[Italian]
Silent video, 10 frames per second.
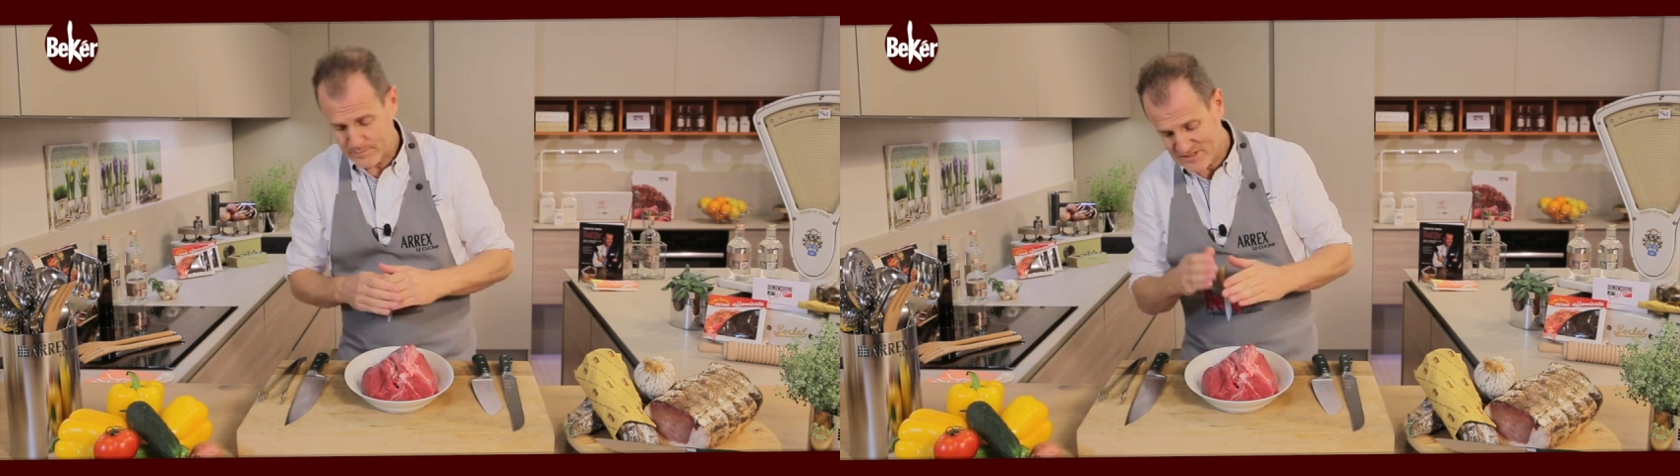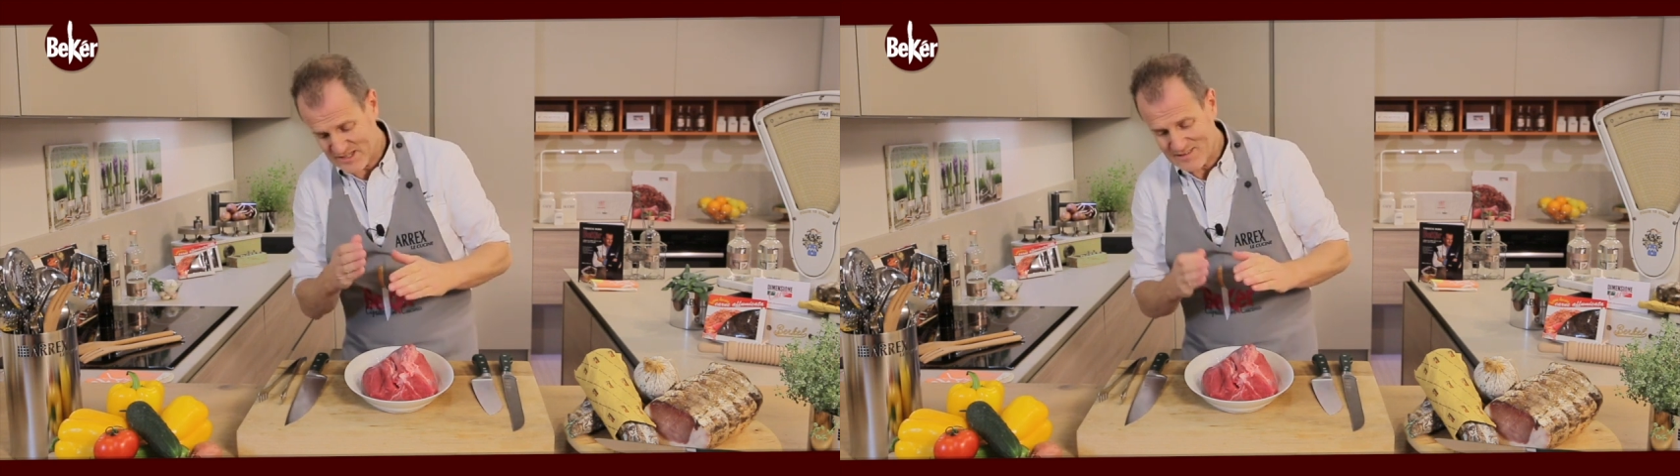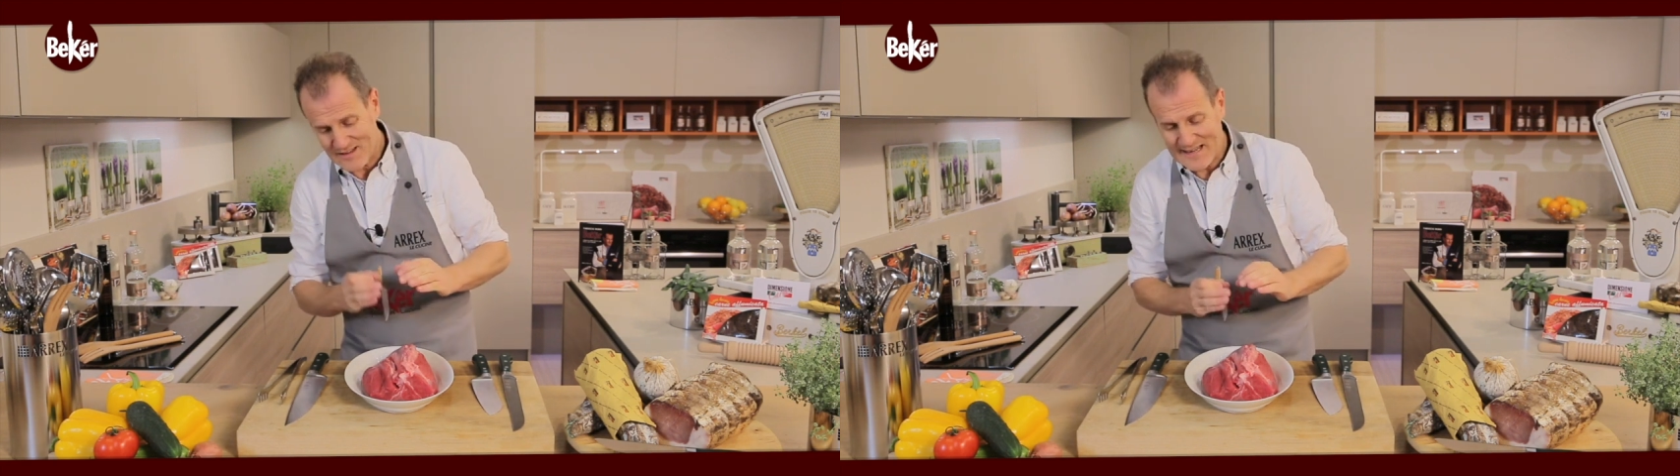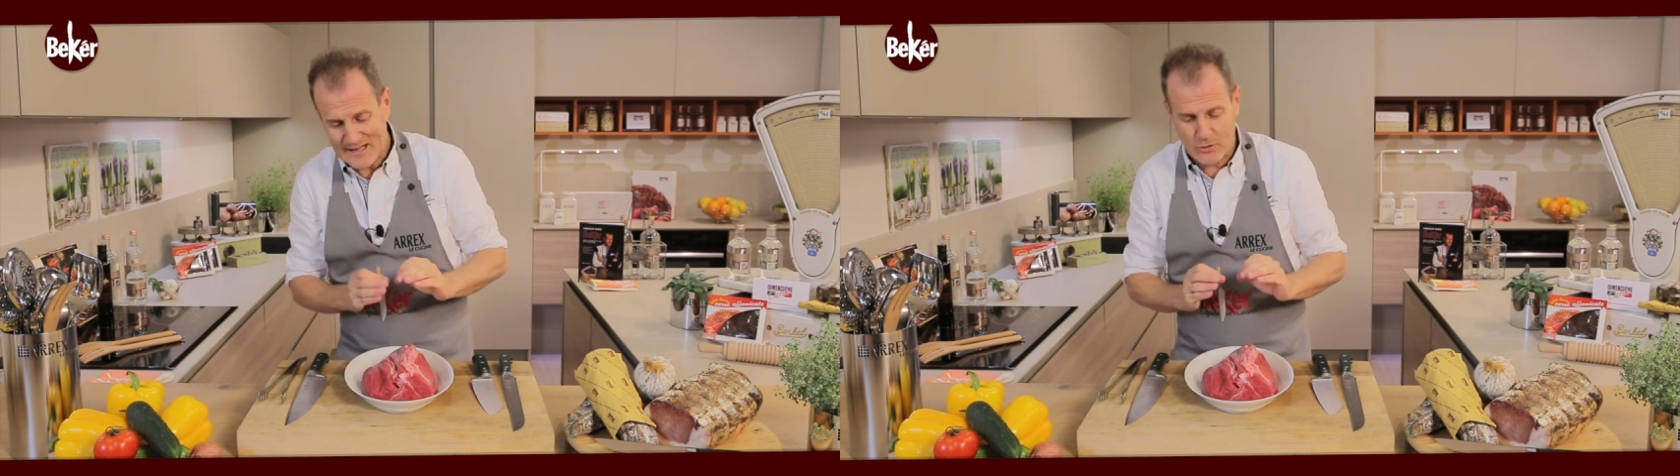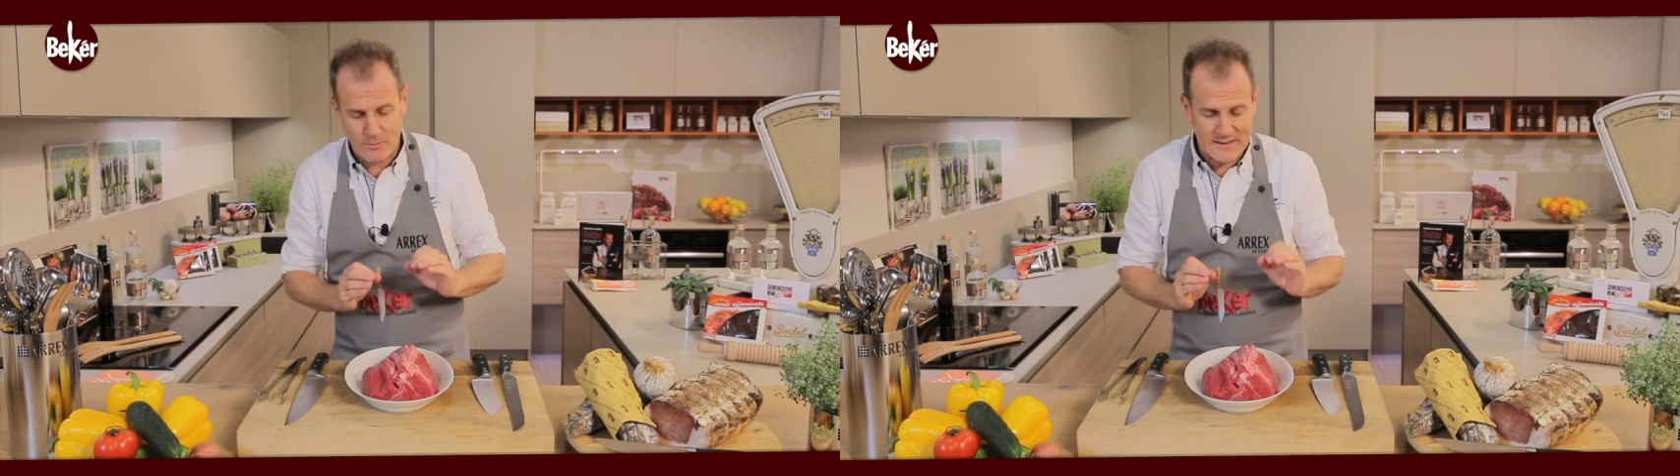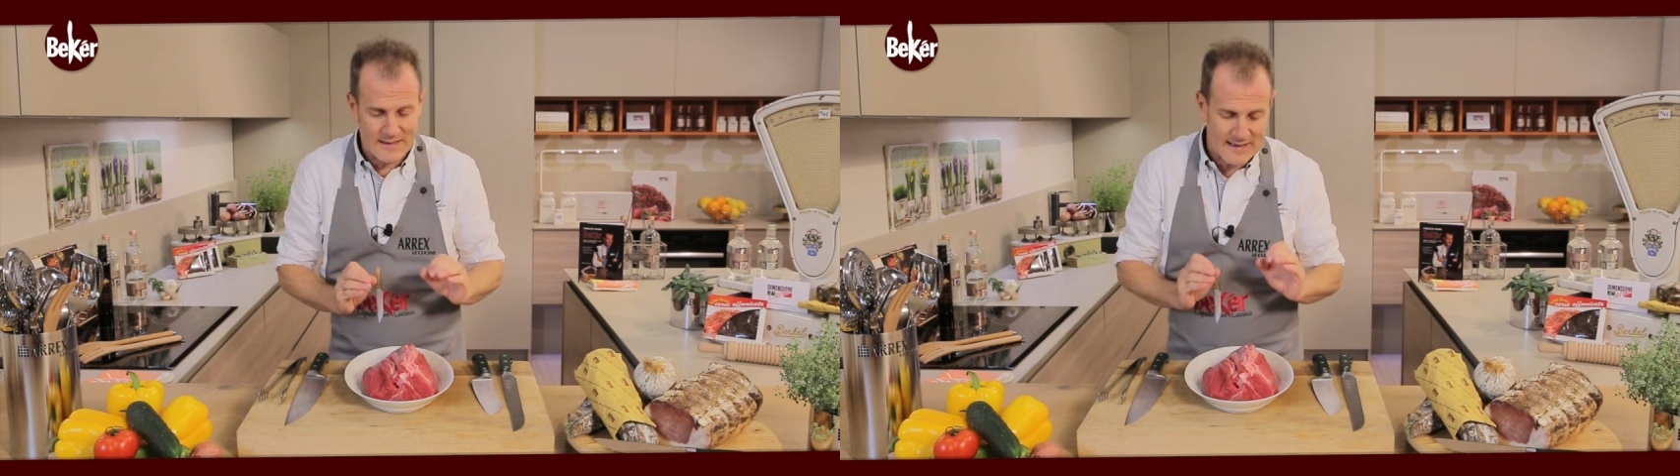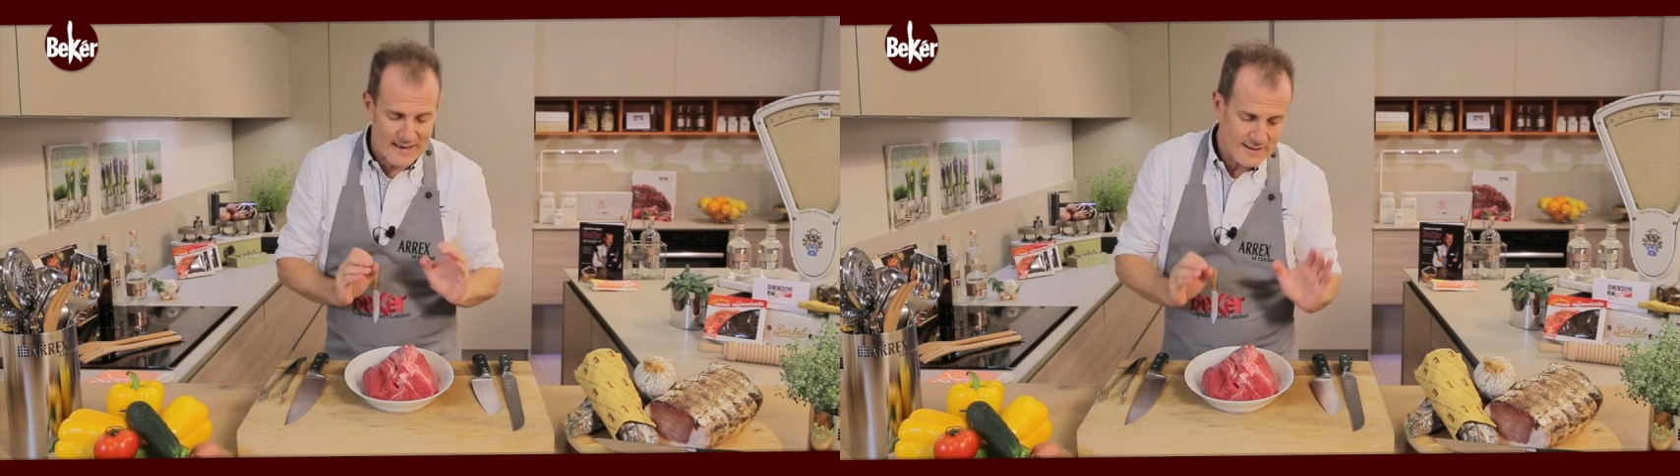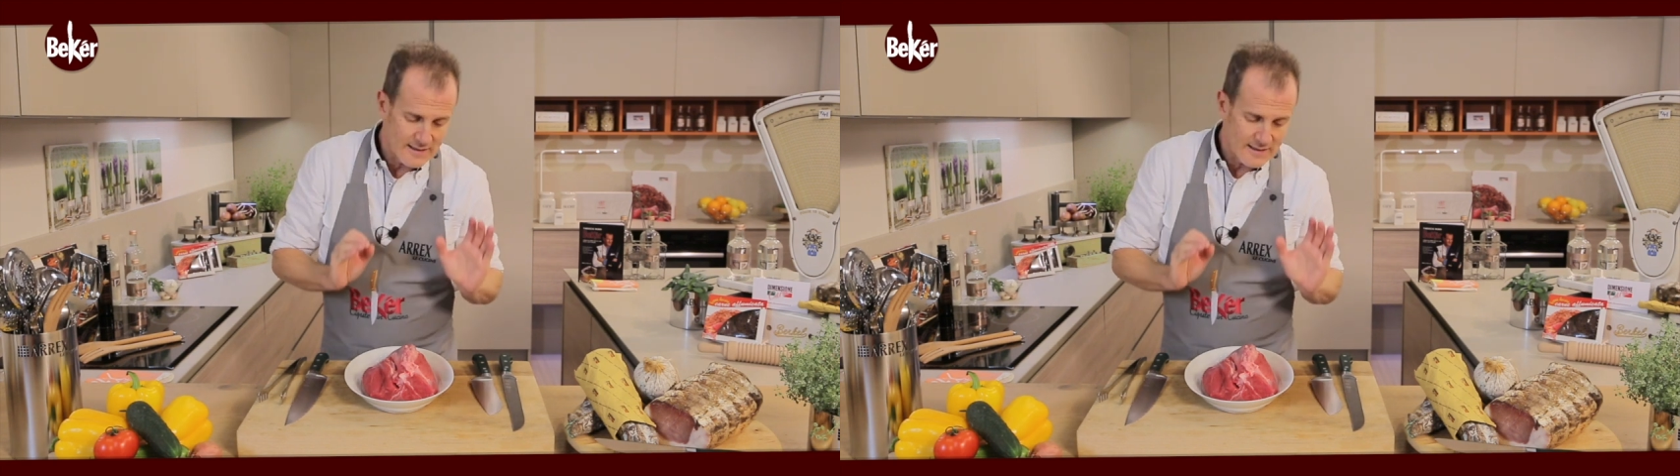se tagliato in maniera